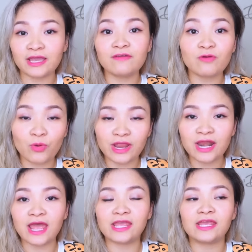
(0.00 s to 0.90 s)
cái giveaway
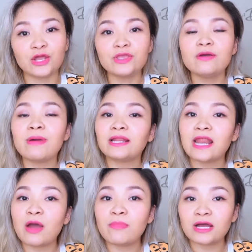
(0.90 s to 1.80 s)
này nếu như bạn
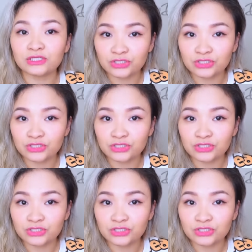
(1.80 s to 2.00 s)
nào mà